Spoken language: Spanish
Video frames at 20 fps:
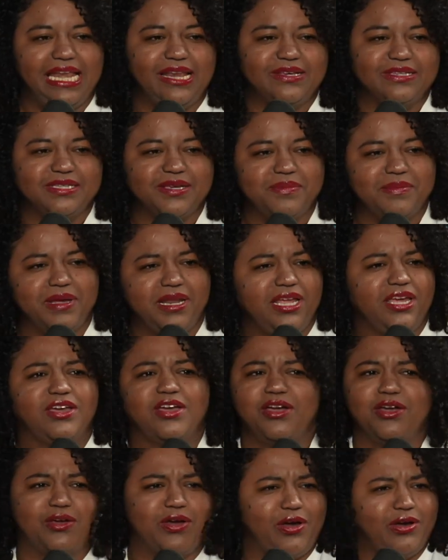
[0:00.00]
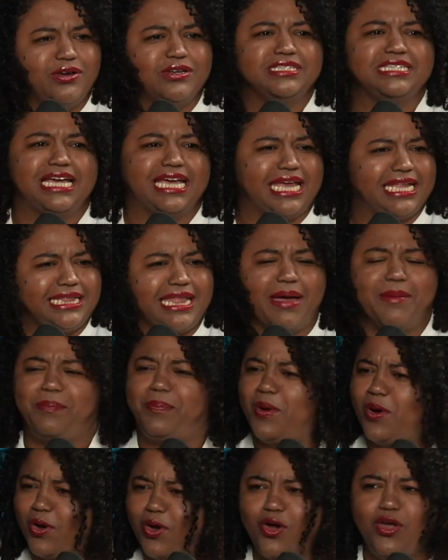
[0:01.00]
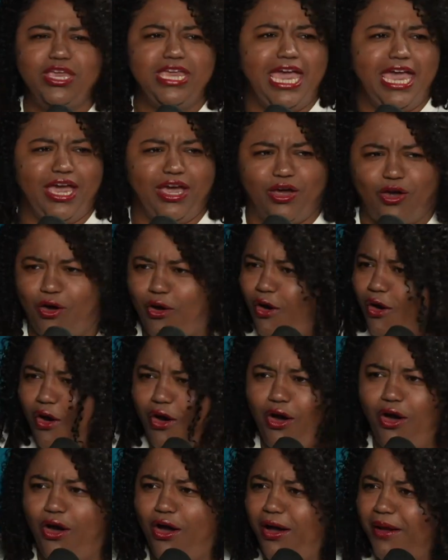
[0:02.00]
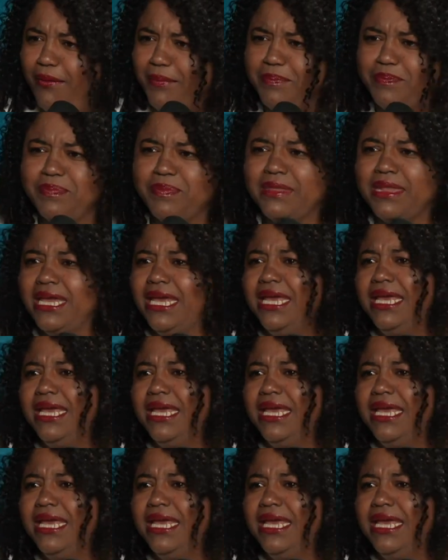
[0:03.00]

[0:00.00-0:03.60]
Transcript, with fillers: nos enviaron cosas que pastel no llegado. Ah, es que